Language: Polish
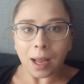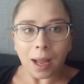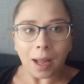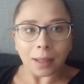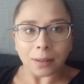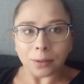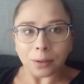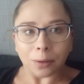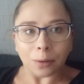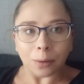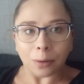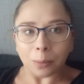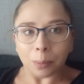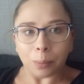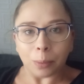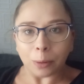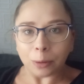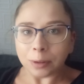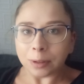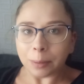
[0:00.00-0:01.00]
A to
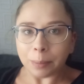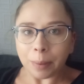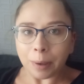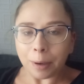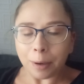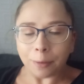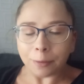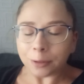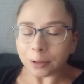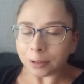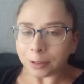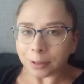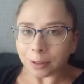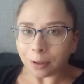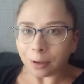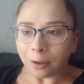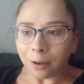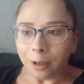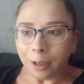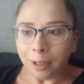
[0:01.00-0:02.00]
posypało
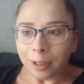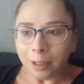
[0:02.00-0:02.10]
wszystko.